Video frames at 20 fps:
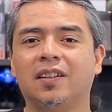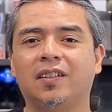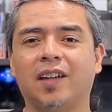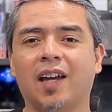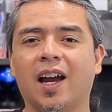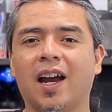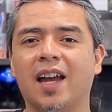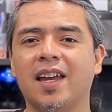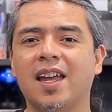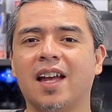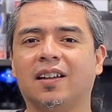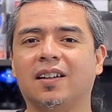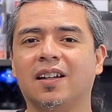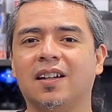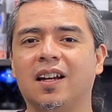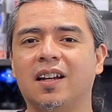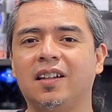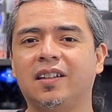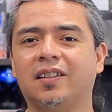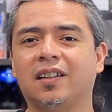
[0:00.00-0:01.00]
Sega ya
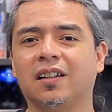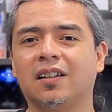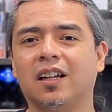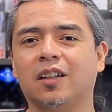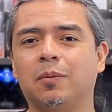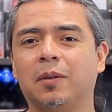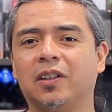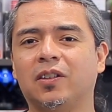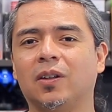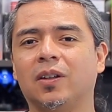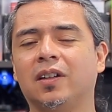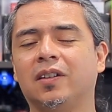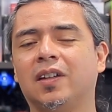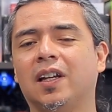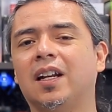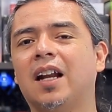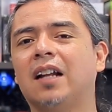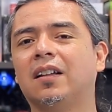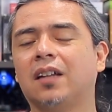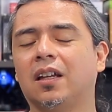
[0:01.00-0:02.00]
tiene listas las versiones
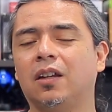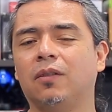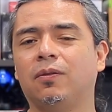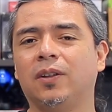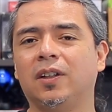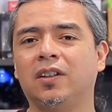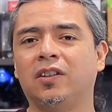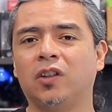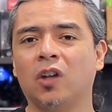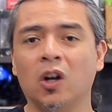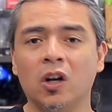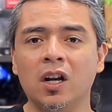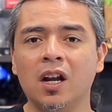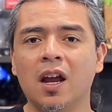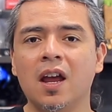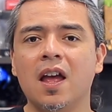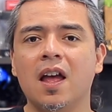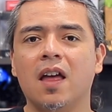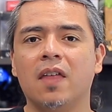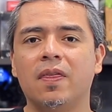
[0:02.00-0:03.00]
en alta definición
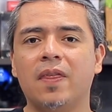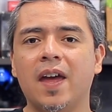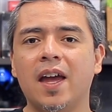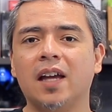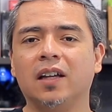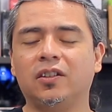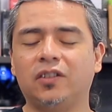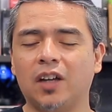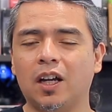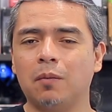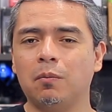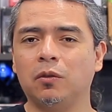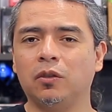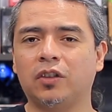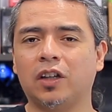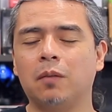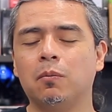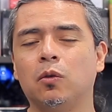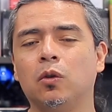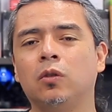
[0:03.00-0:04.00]
de Shenmue,
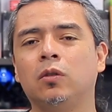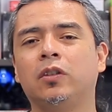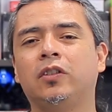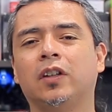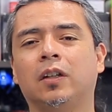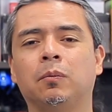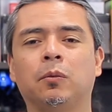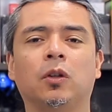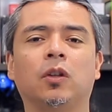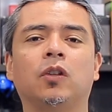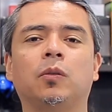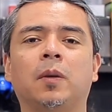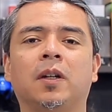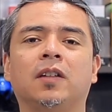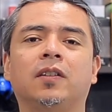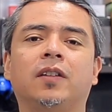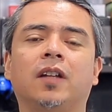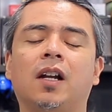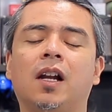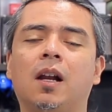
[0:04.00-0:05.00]
Shenmue 1 y Shenmue 2 van
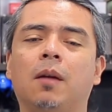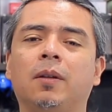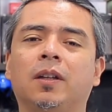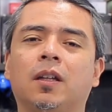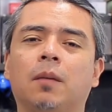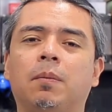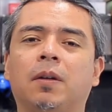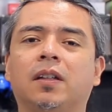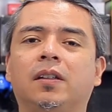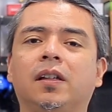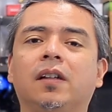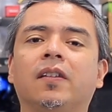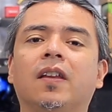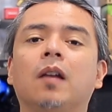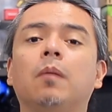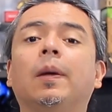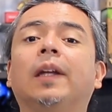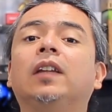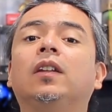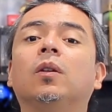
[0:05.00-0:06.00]
a estar a la venta a partir
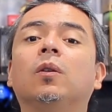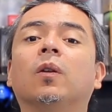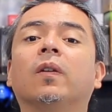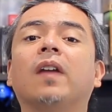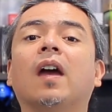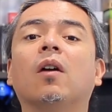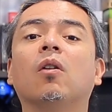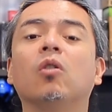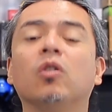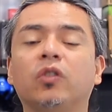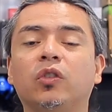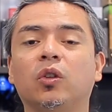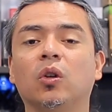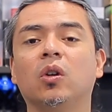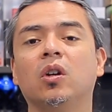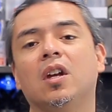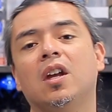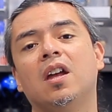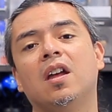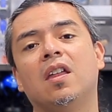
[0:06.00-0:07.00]
del 21 de
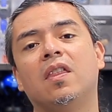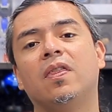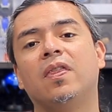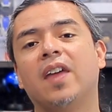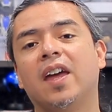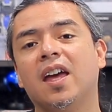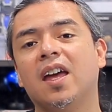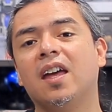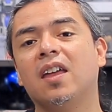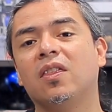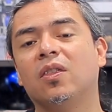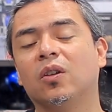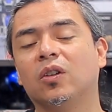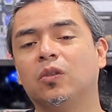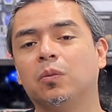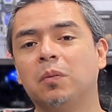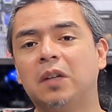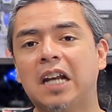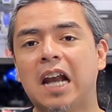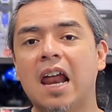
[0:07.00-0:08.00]
agosto de
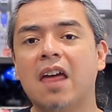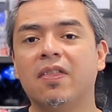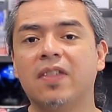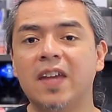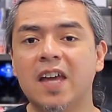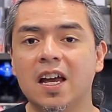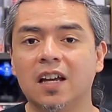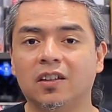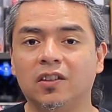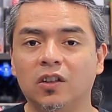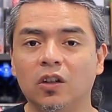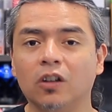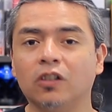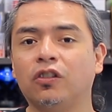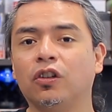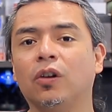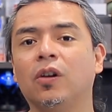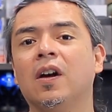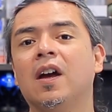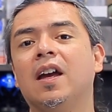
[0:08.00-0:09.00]

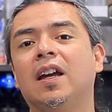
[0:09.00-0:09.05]
2018